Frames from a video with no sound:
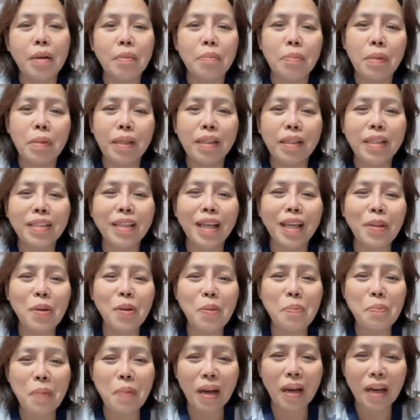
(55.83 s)
pati sa
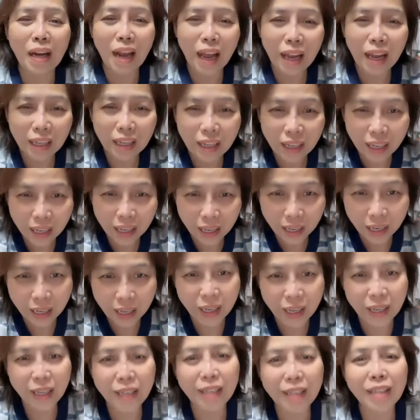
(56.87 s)
atong panglaki
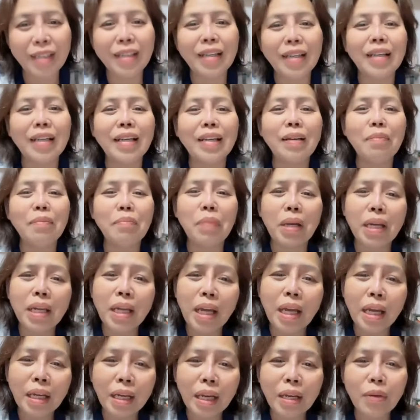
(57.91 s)

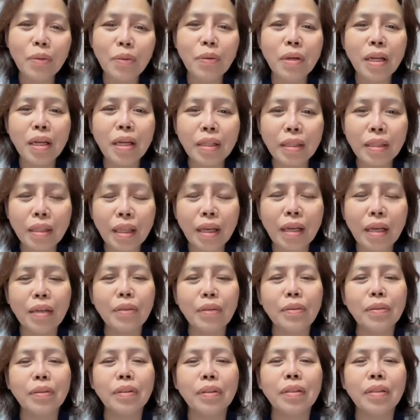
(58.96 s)
pareha kanunay ta
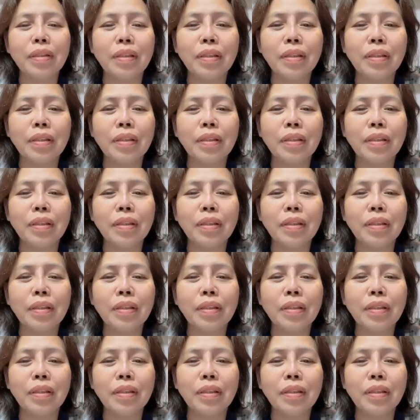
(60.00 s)
og